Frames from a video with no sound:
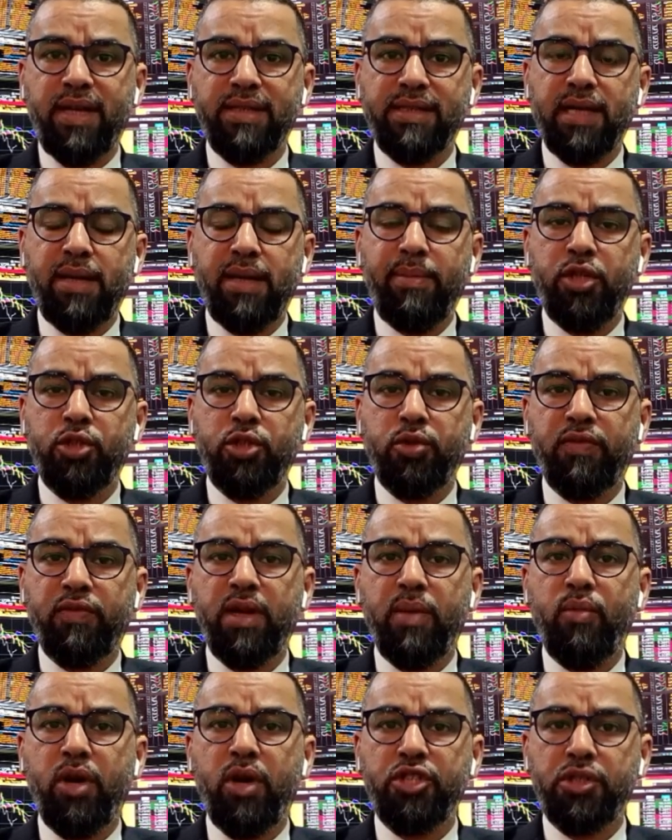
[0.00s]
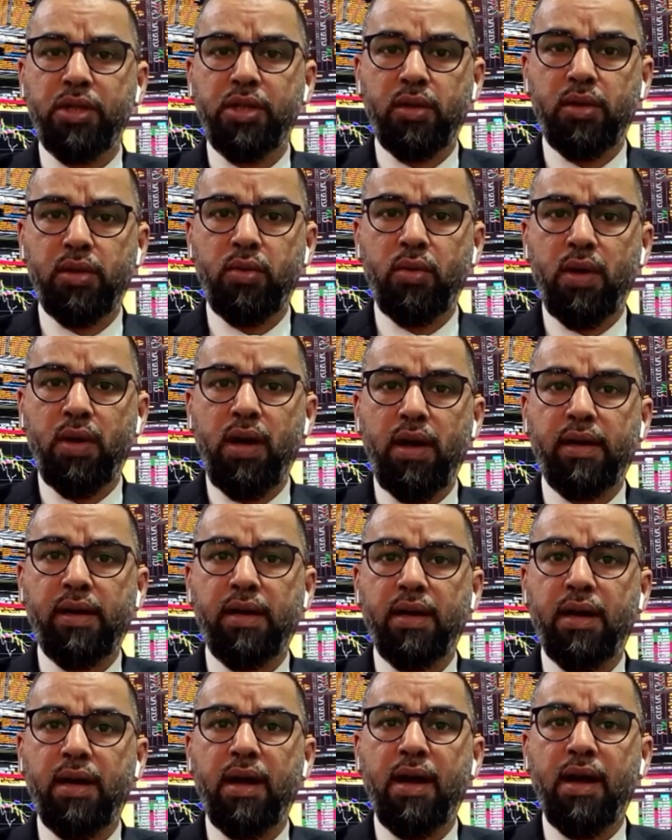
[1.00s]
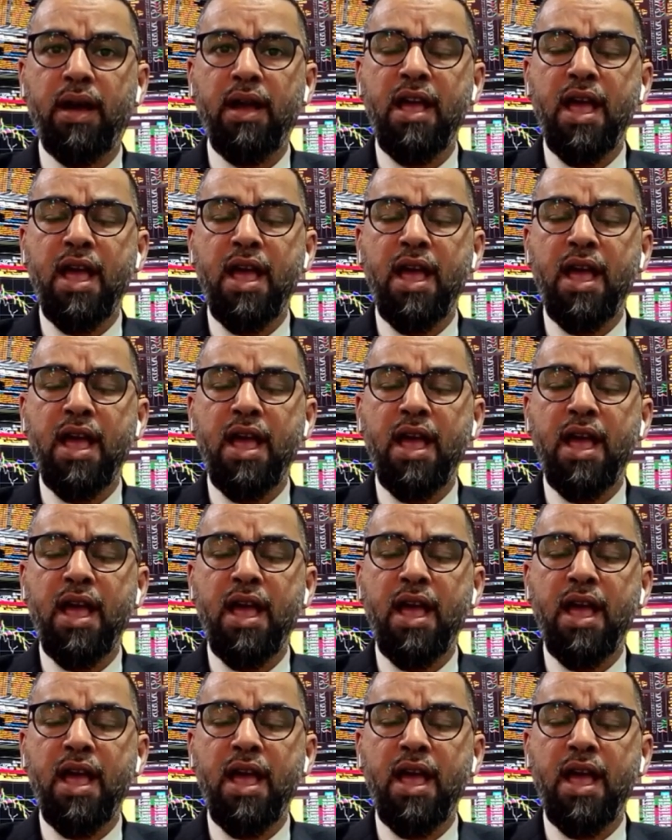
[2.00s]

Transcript: سلبي شفنا مؤشر الدولار آه،